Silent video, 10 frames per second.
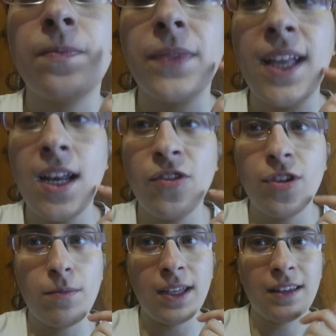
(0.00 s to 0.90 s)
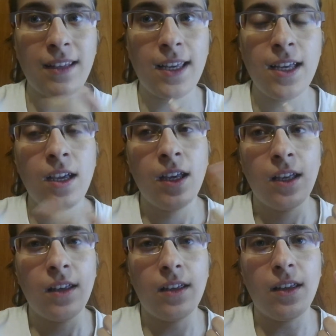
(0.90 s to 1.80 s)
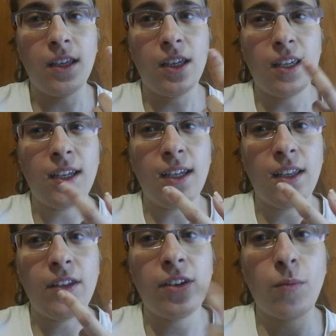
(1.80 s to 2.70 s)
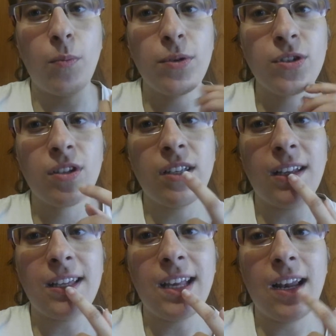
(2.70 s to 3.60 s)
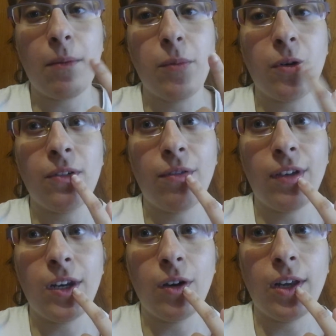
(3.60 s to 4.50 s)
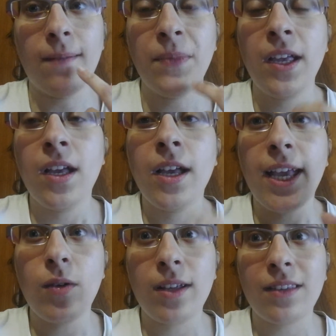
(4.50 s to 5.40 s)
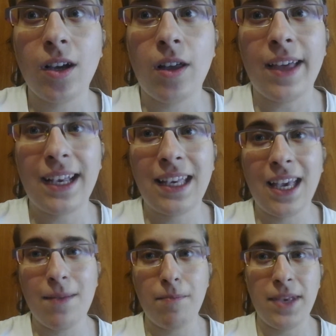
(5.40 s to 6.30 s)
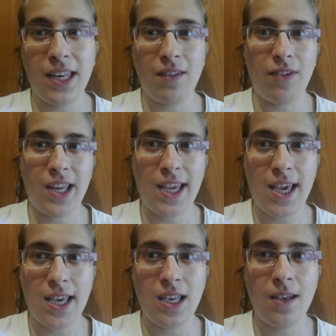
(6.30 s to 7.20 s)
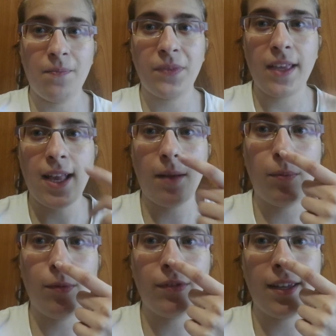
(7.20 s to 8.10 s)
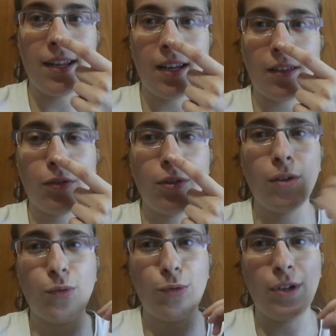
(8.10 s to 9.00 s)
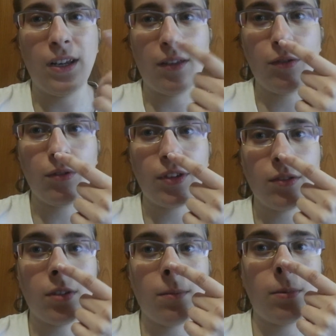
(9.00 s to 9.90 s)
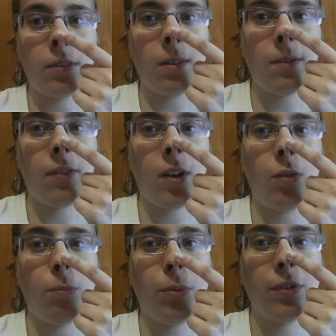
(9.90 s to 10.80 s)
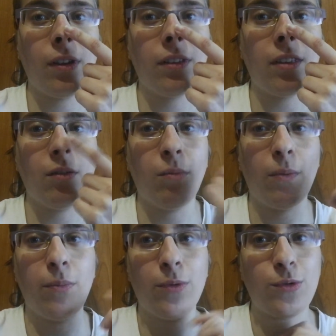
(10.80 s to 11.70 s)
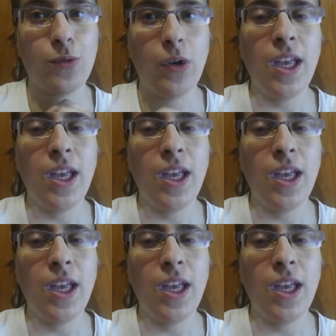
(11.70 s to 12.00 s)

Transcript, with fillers: è leggermente eh, diciamo più sottile del labbro inferiore e un'altra cosa che mi rifarei è la punta del naso non tutto il naso soltanto la punta per farlo un po' scrissino un po' più su